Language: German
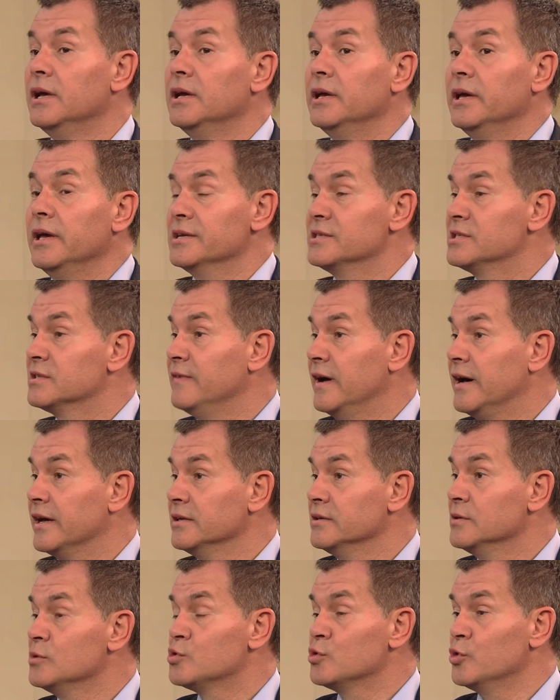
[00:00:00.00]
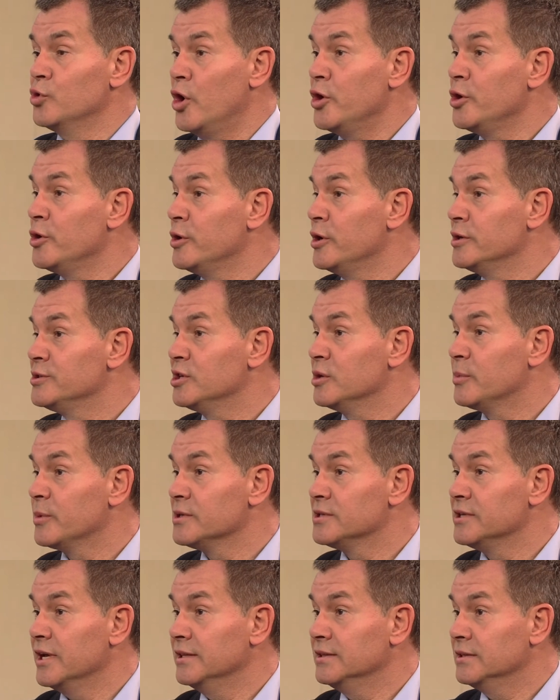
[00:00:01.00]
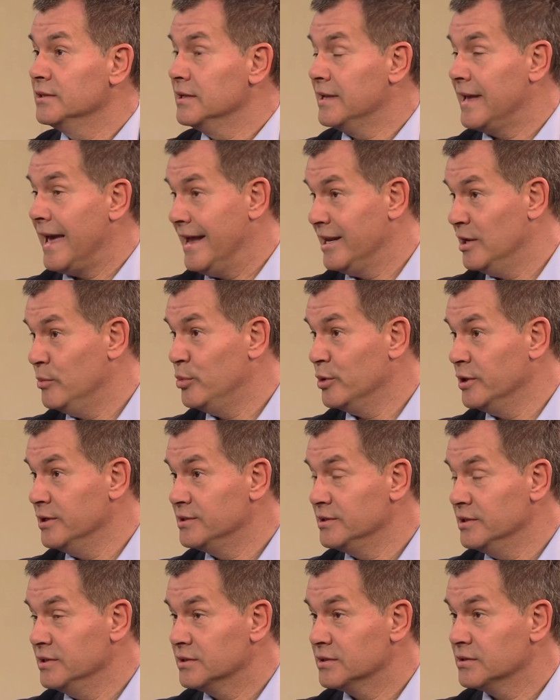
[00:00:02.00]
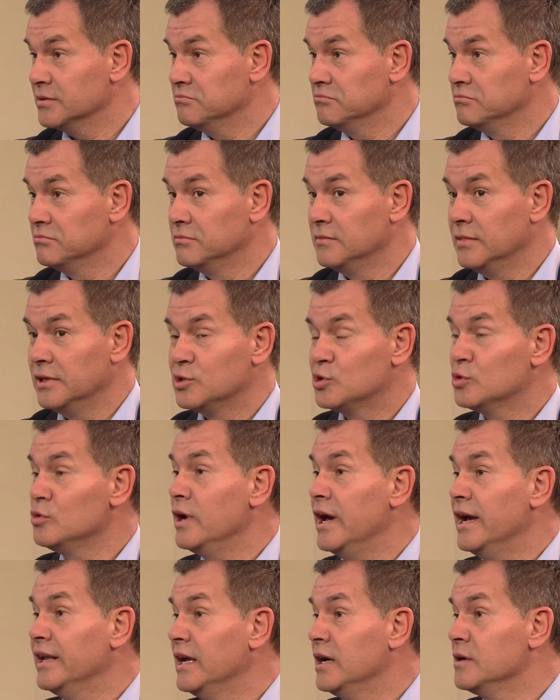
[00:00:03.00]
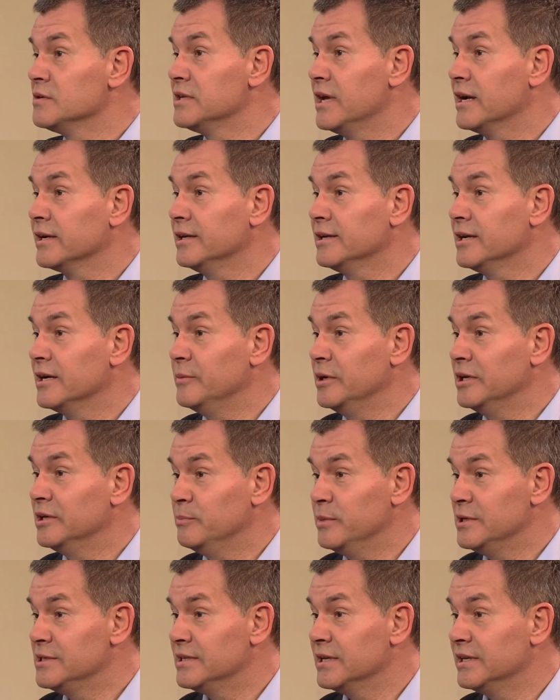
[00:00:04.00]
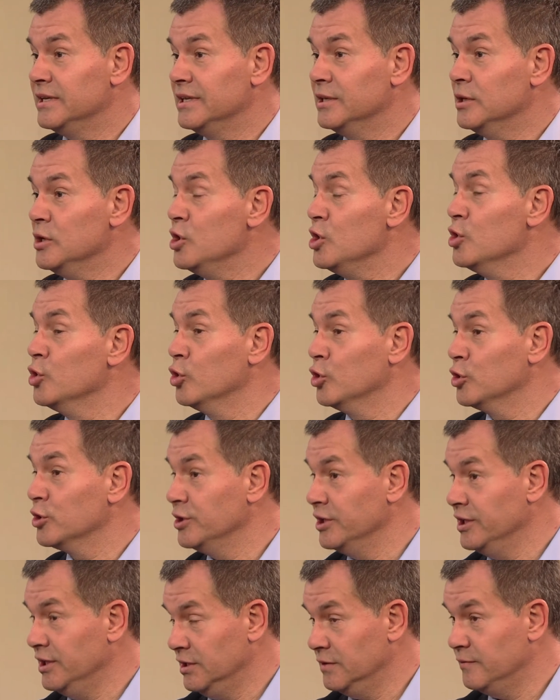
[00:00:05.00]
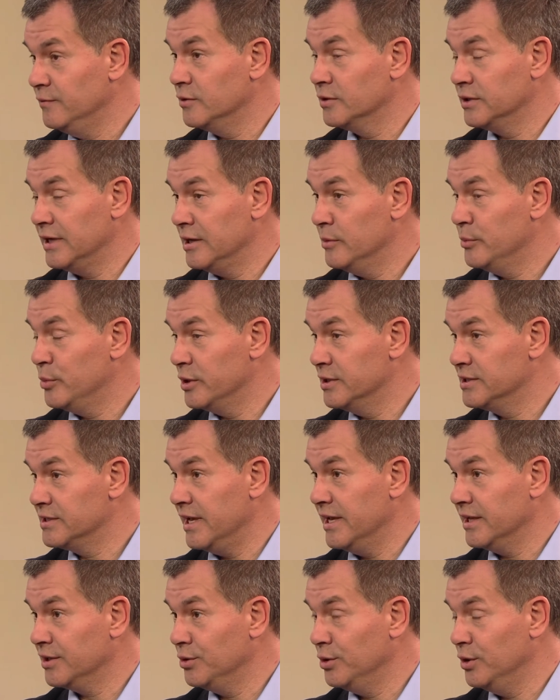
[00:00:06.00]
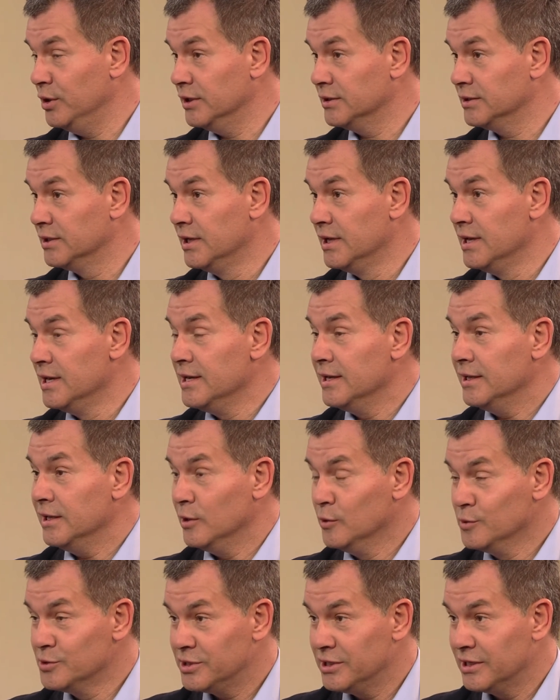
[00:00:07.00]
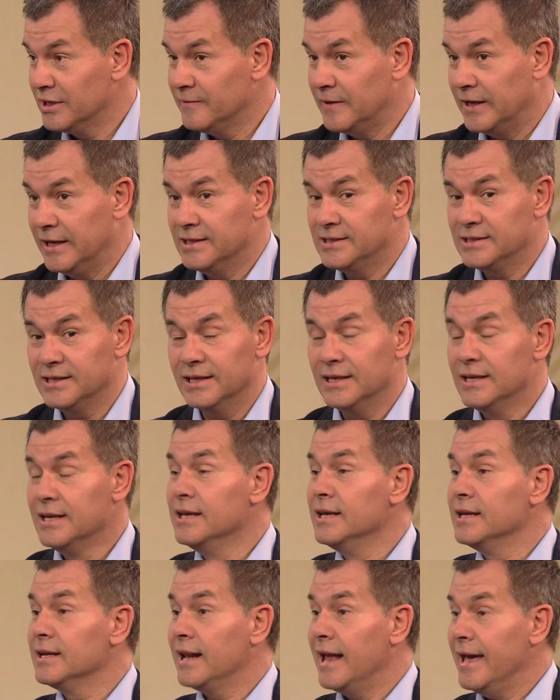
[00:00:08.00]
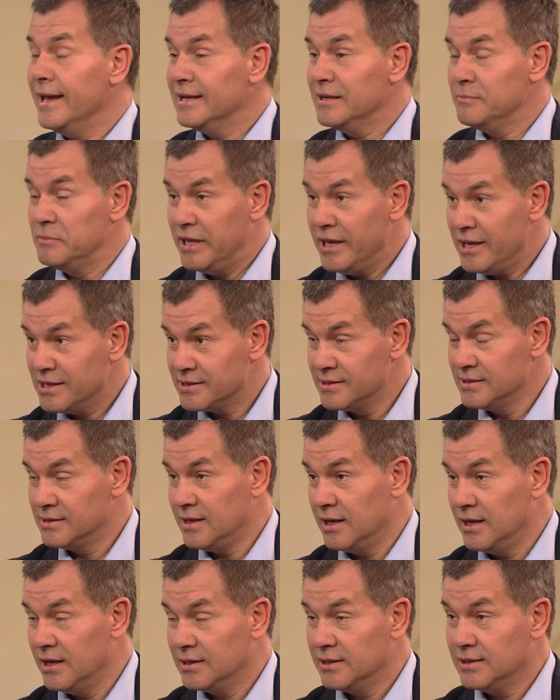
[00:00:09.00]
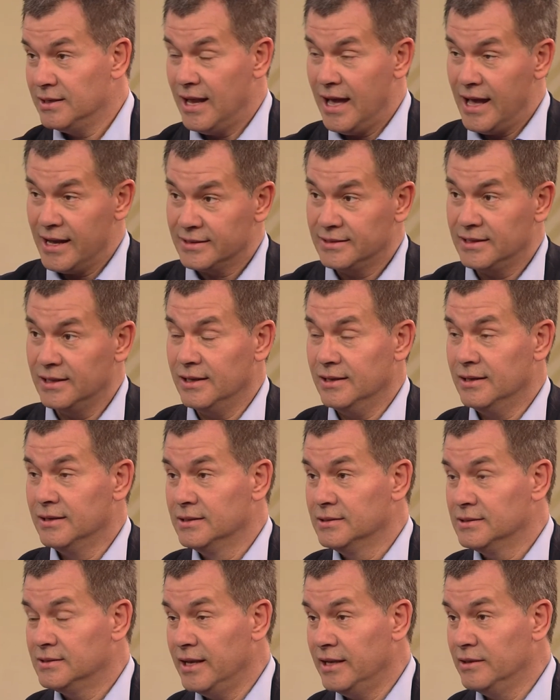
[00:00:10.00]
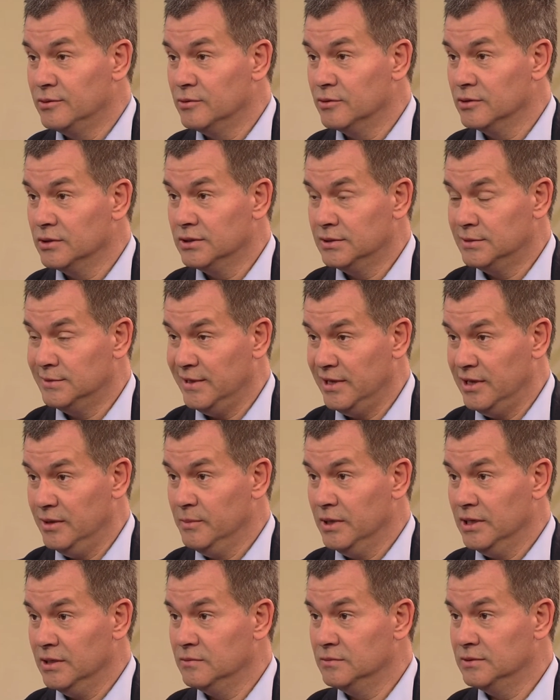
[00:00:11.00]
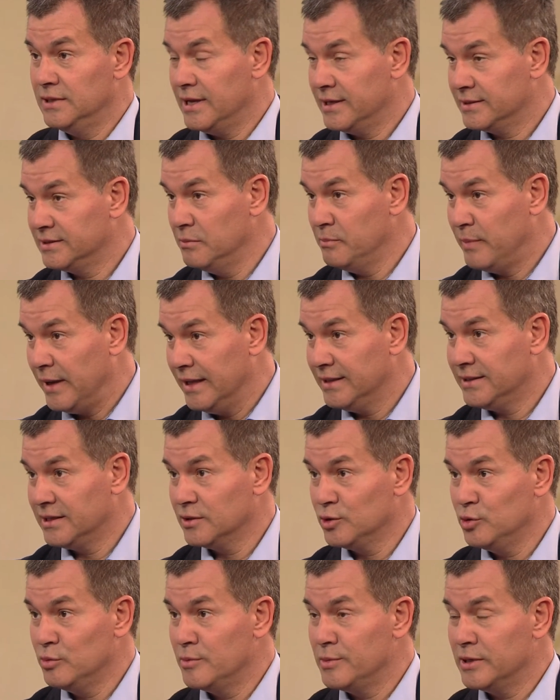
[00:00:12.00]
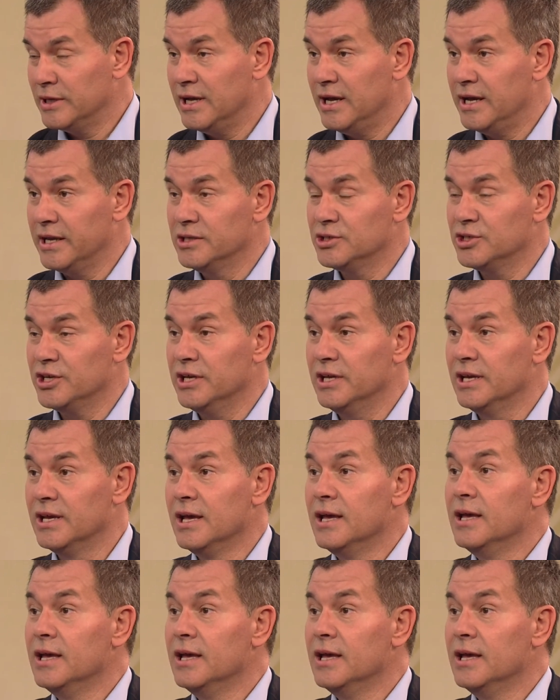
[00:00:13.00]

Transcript: es waren zu 99 Prozent keine Polizisten. So eine Aussage habe ich bis dahin noch nie von einer Polizei gehört. Lustigerweise, gleich am nächsten Tag, nach der Sendung Thema und nach dem Beitrag über Bakari J.,